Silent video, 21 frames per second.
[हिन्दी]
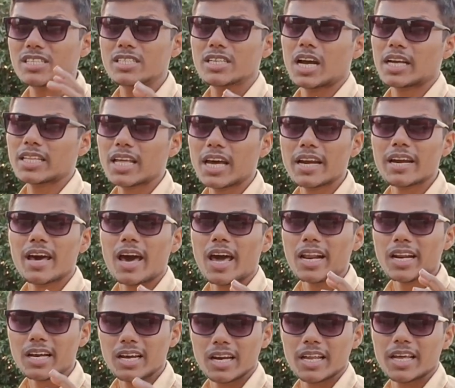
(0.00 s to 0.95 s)
ज़्यादा
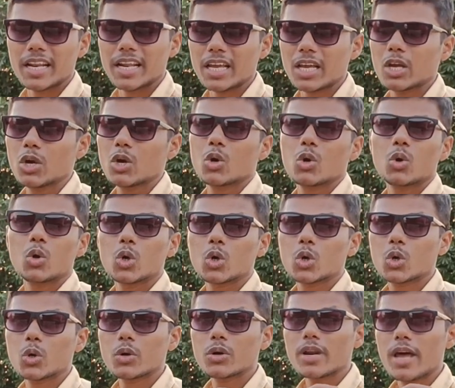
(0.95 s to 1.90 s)
डार्क कलर है
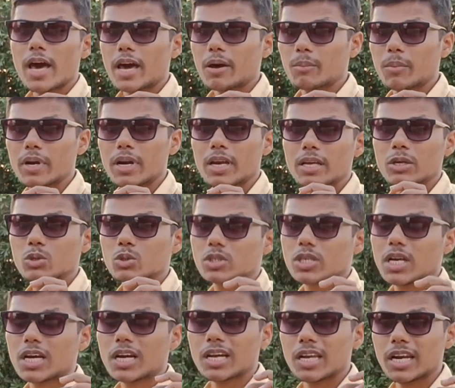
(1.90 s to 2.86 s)
उनको मतलब कि
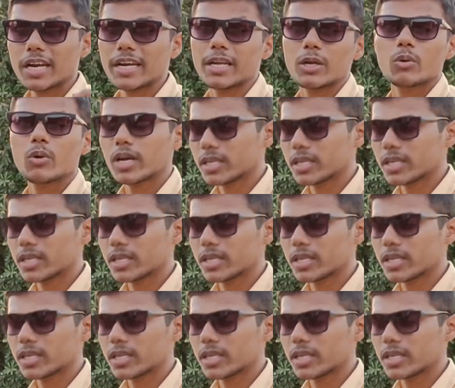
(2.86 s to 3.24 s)
उसका कलर नहीं